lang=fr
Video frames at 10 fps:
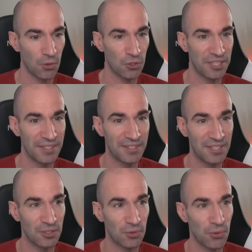On enchaîne
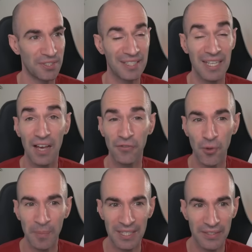ici sur le site
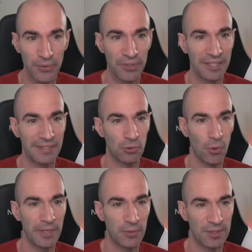Infomax avec une RTX
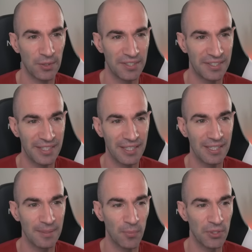3070
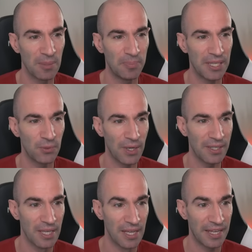Ti, modèle
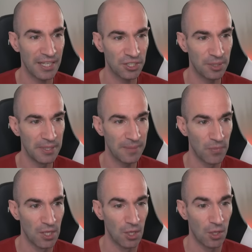PNY, RGB,
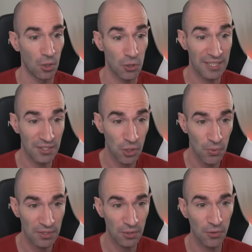
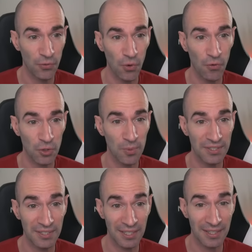769 euros. Franchement,
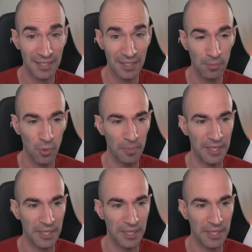c'est un très très bon